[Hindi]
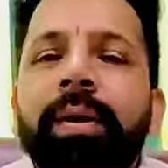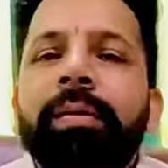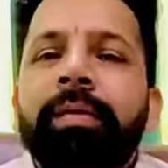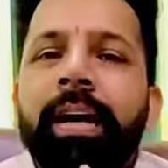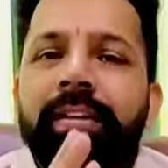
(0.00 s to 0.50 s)
गुड
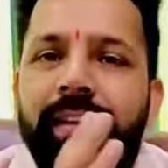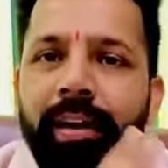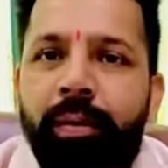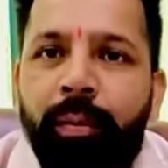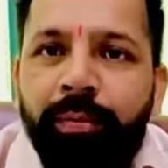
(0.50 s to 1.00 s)
इवनिंग फ्रेंड्स
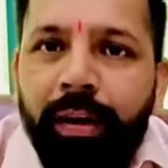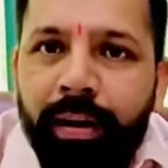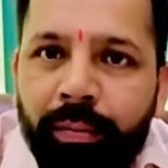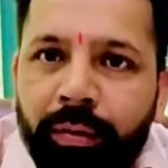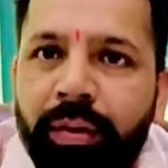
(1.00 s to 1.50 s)
आई होप
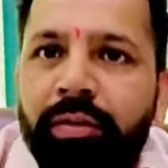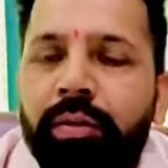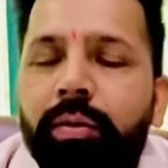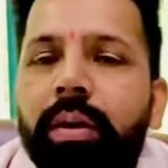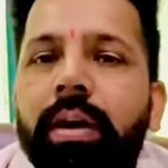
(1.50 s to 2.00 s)
सारे बहुत अच्छे
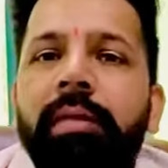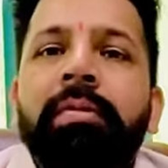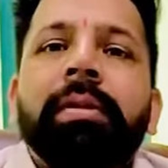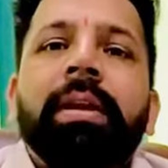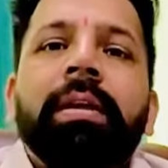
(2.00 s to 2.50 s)
होंगे
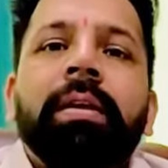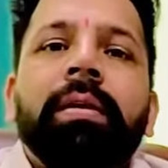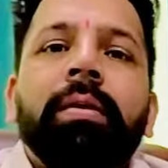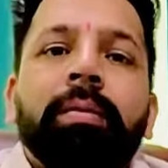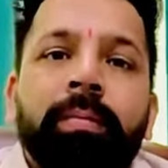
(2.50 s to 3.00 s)
काफ़ी
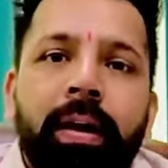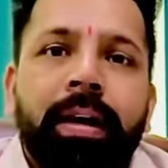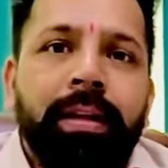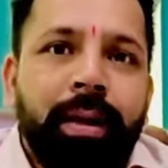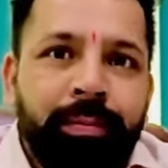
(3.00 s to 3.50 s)
दिनों
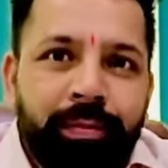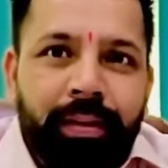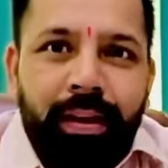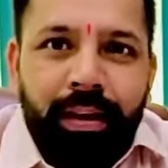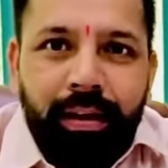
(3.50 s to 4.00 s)
बाद
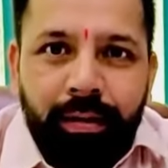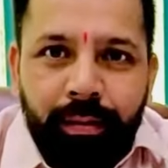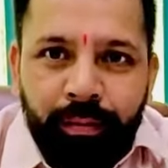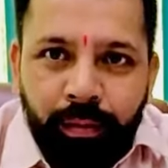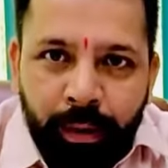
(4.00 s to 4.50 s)
आपसे
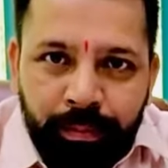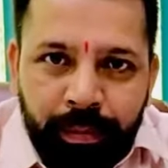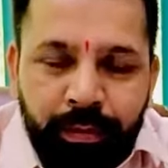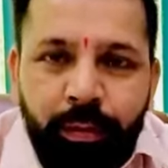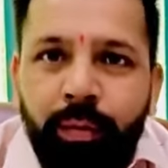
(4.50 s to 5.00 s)

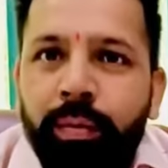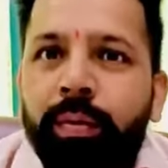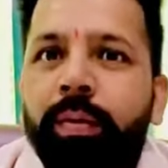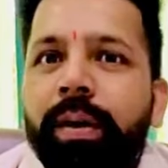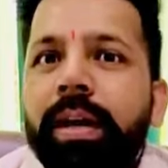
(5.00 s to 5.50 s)
वापस रूबरू
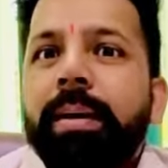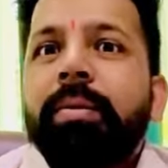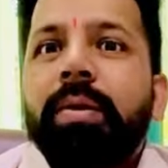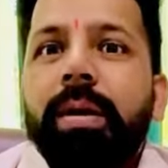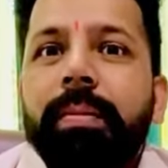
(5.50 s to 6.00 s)
होने का
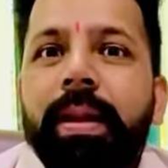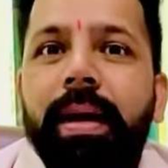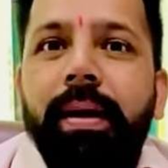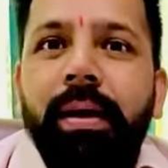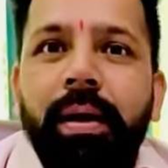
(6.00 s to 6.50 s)
मौका मिला
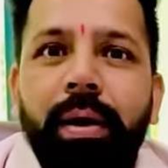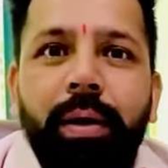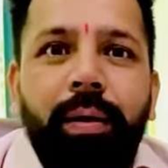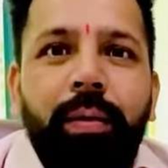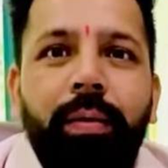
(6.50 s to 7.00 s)
है
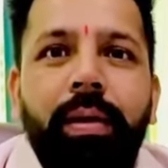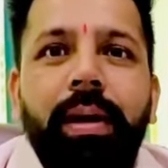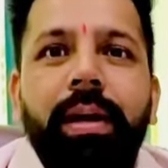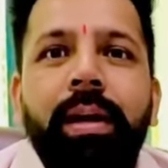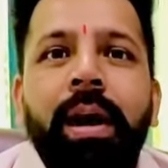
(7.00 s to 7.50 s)

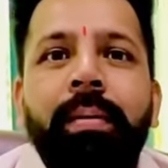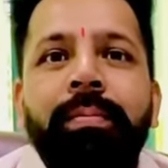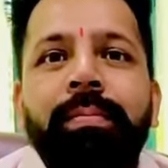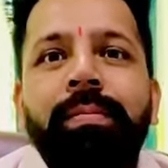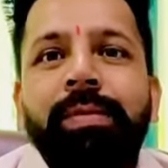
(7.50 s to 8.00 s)
क्योंकि हम
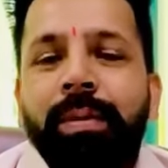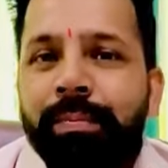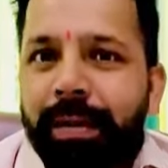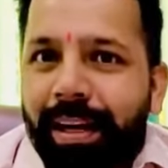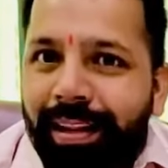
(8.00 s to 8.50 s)
जब
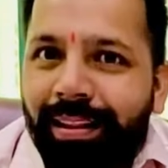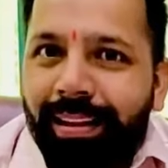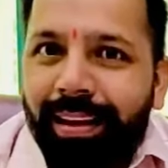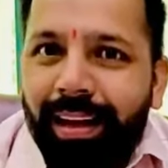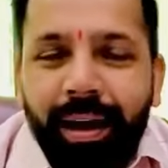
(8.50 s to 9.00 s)
भी आते
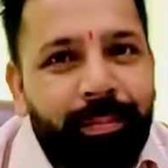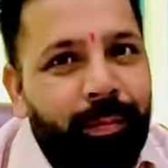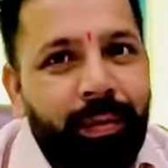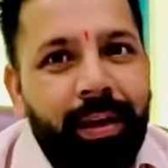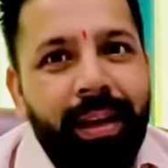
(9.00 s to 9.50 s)
हैं
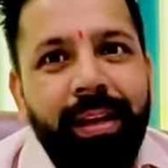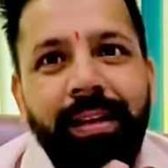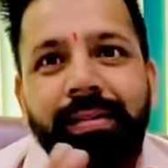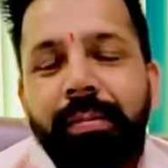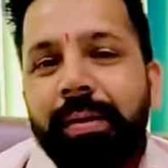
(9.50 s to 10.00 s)
आपके लिए
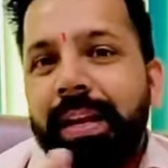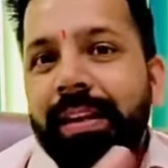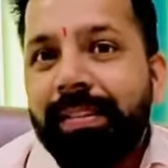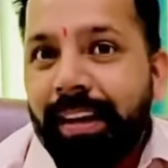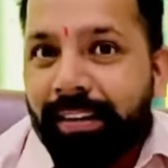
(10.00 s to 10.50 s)
सबके लिए
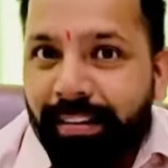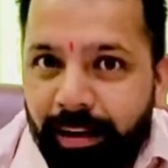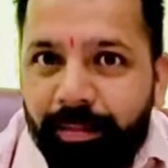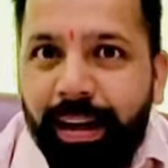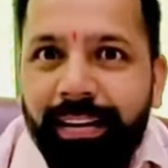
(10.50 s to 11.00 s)
से एक
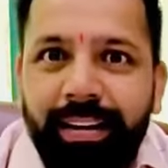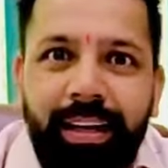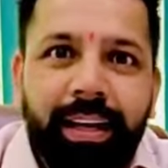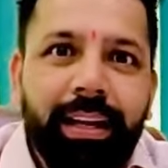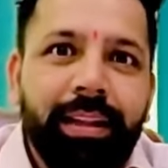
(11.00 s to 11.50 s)
सरप्राइज
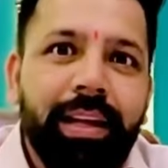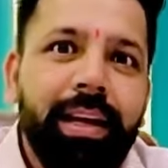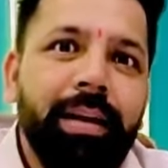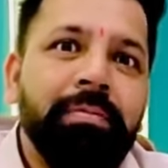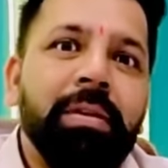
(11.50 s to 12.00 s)
लेके आते
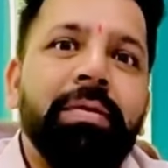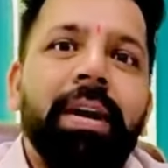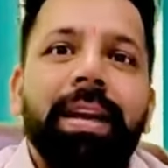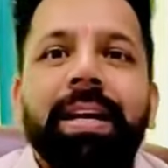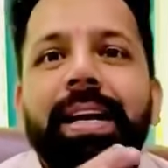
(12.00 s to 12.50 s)
हैं अब
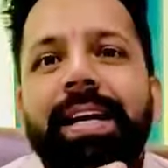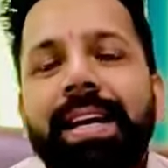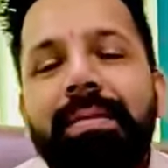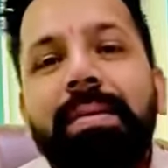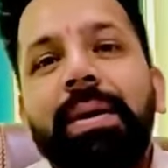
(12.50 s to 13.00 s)
दिवाली का
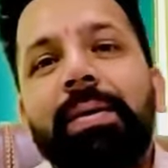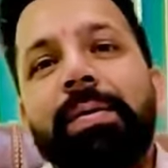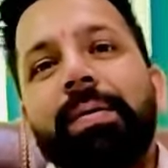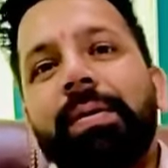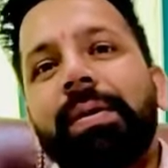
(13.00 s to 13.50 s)
टाइम है
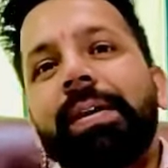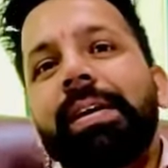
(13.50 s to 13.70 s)
और